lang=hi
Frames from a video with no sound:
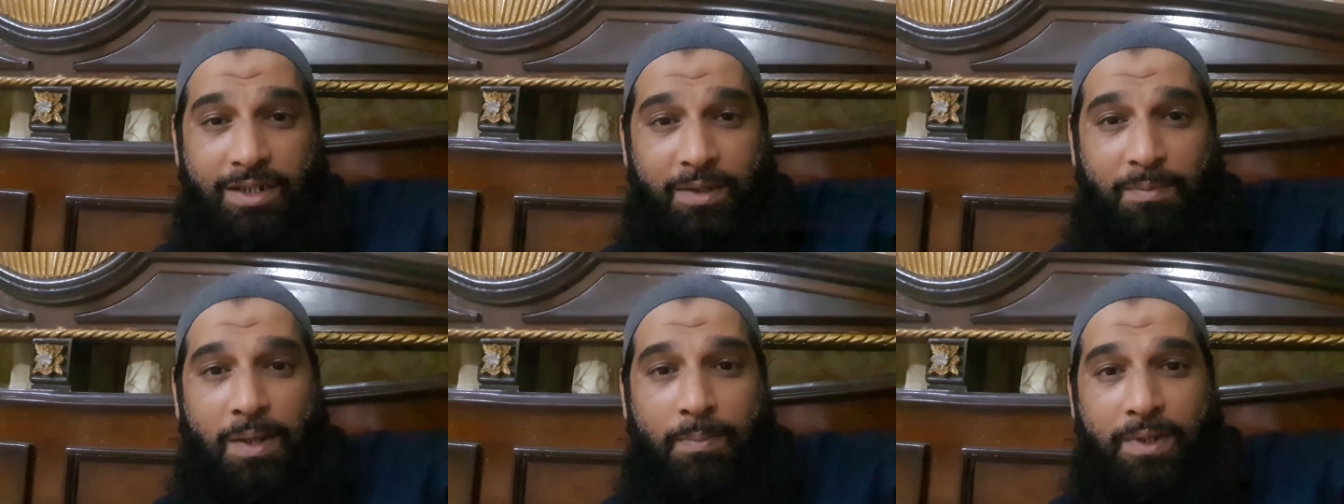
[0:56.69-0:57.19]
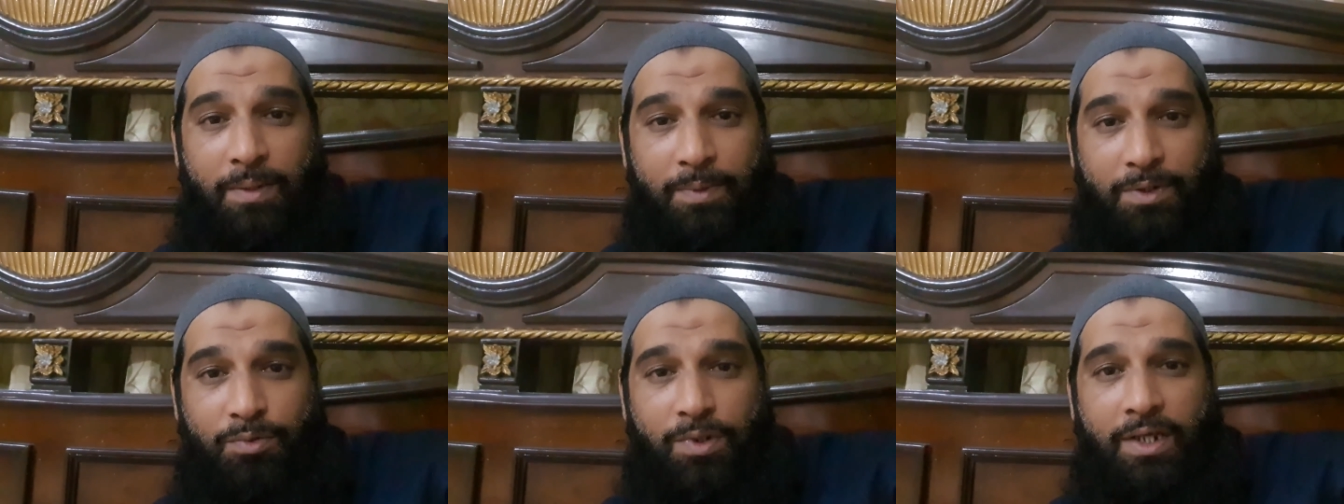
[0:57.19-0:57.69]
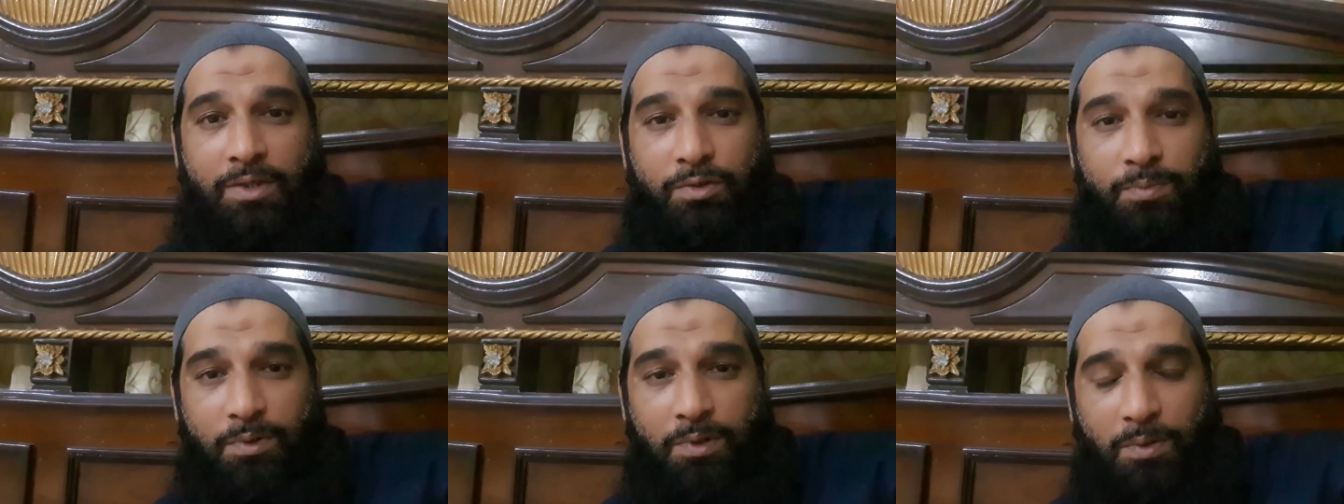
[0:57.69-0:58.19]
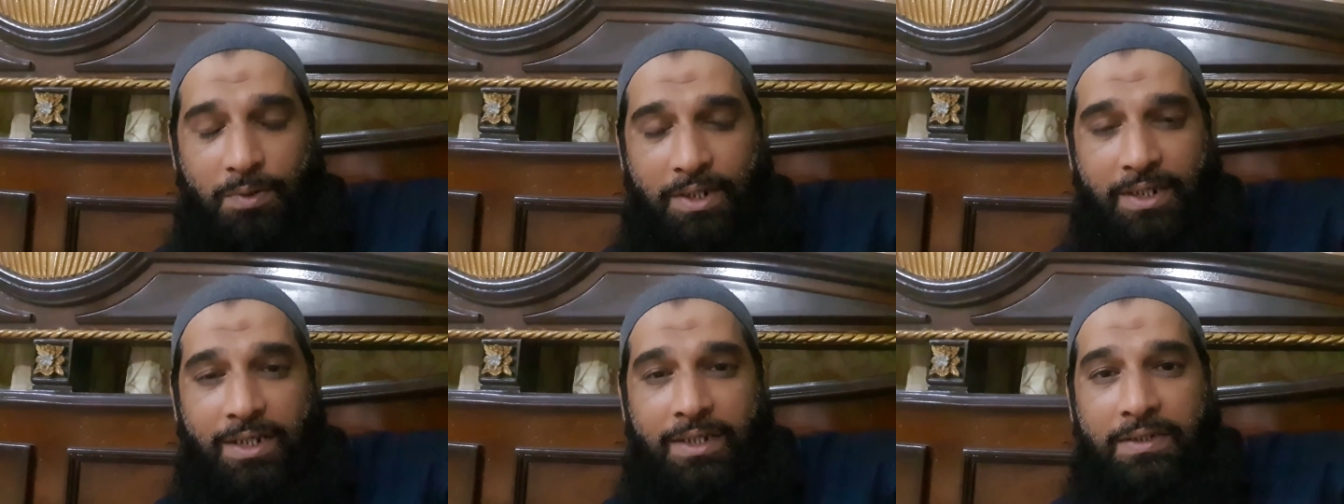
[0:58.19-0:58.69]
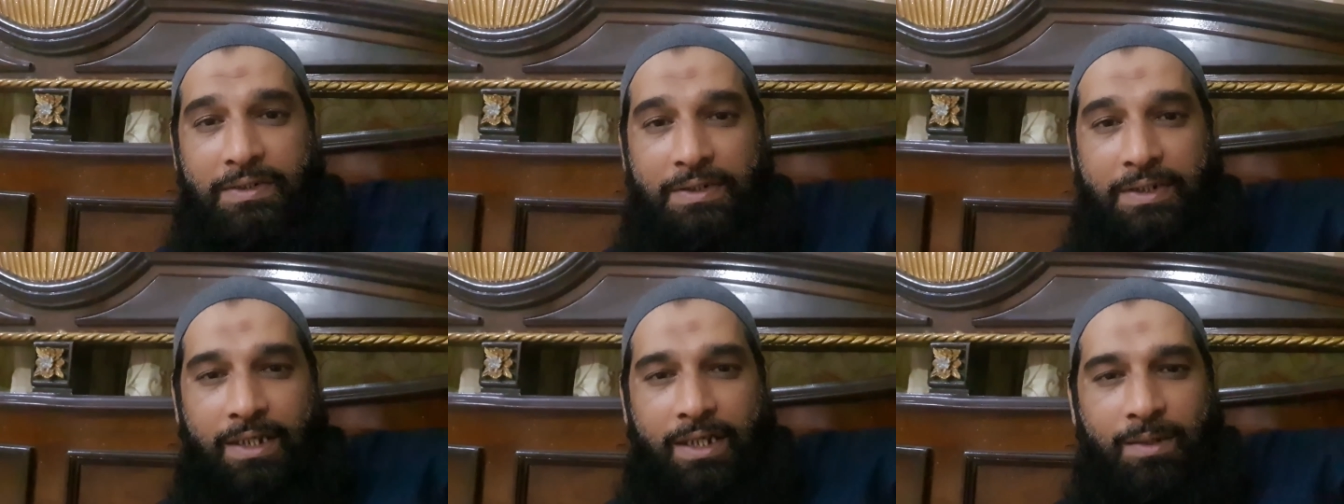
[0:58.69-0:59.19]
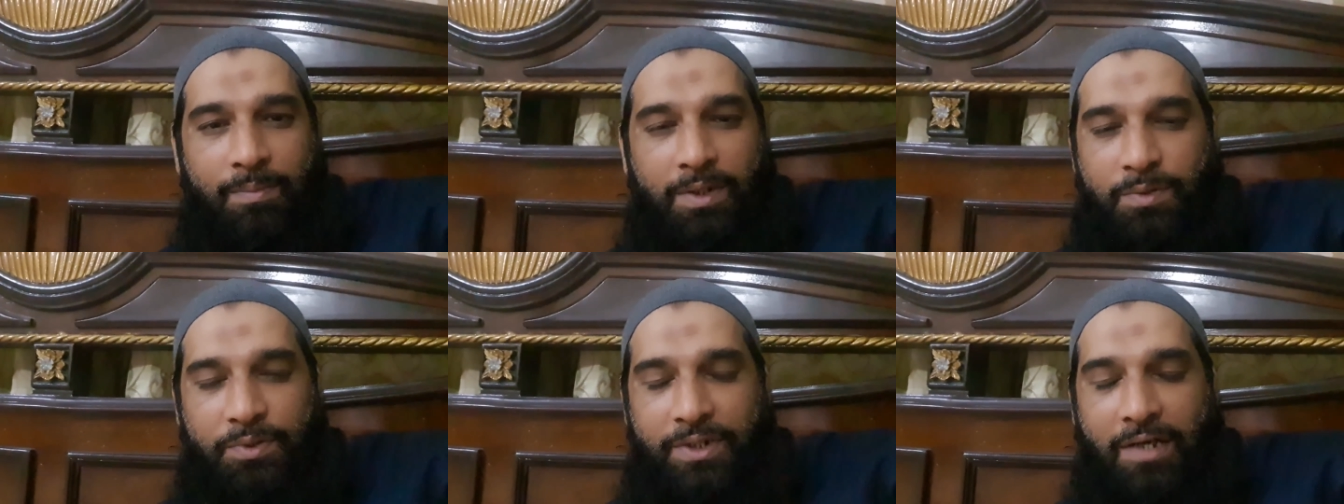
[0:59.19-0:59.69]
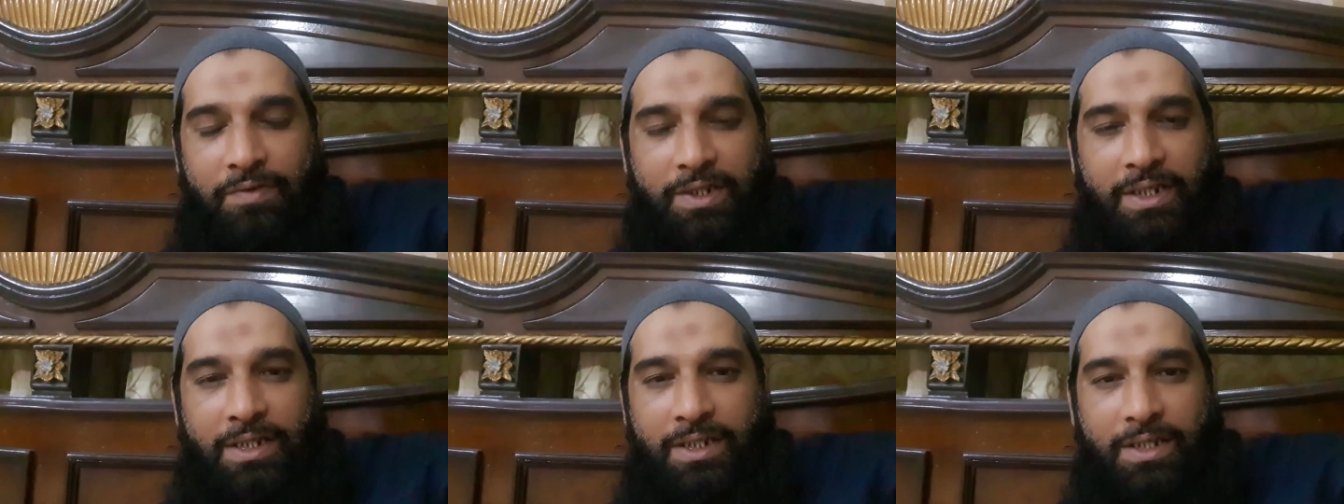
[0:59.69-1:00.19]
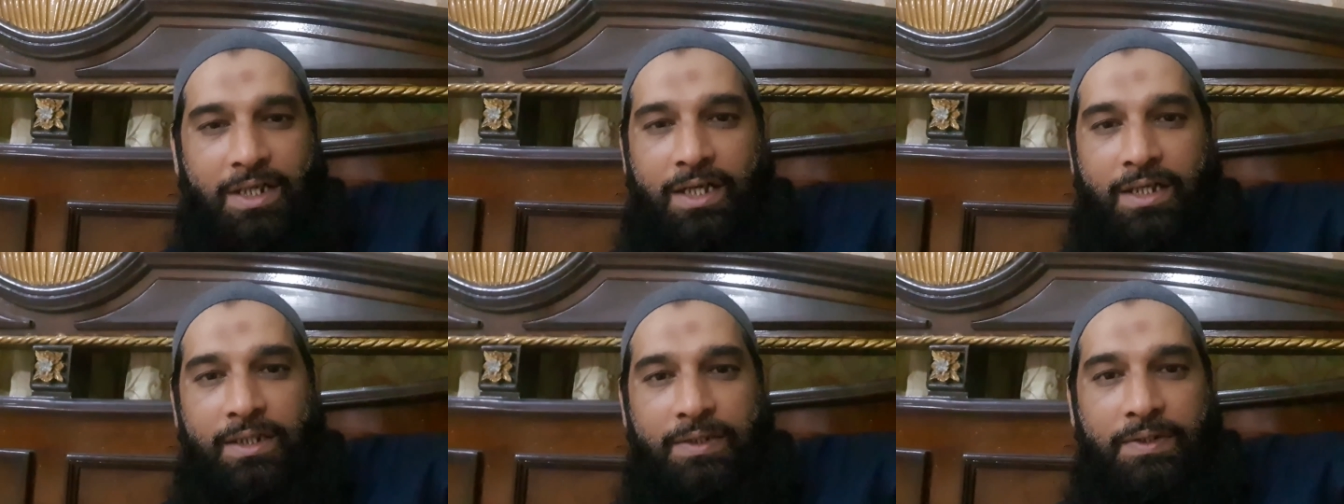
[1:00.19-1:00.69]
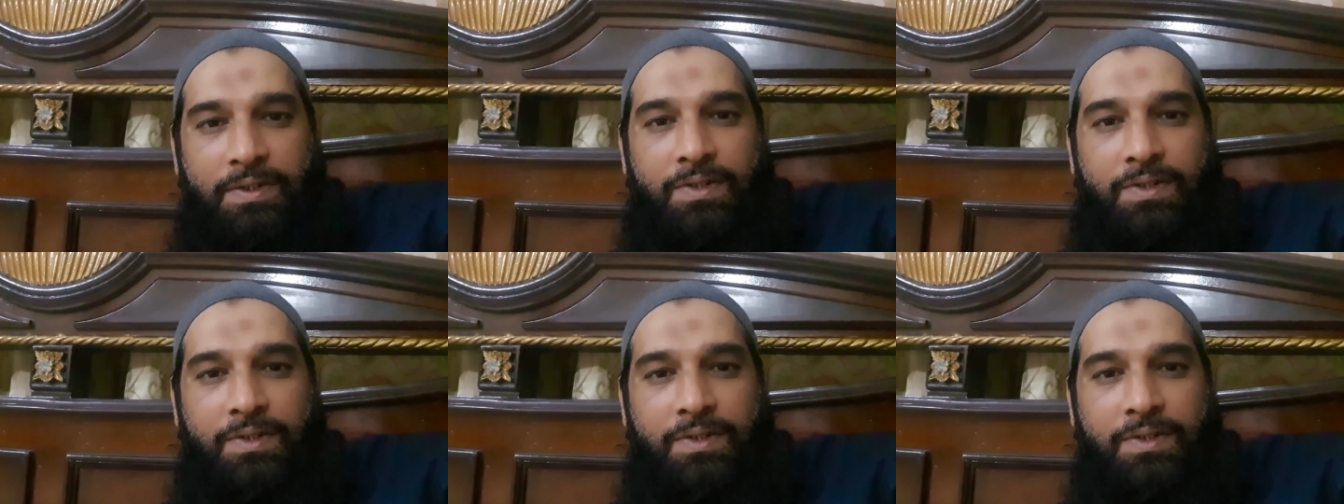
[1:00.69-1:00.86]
के मामले में दुआएं कबूल हो गई हैं मैं कोई दावा नहीं कर रहा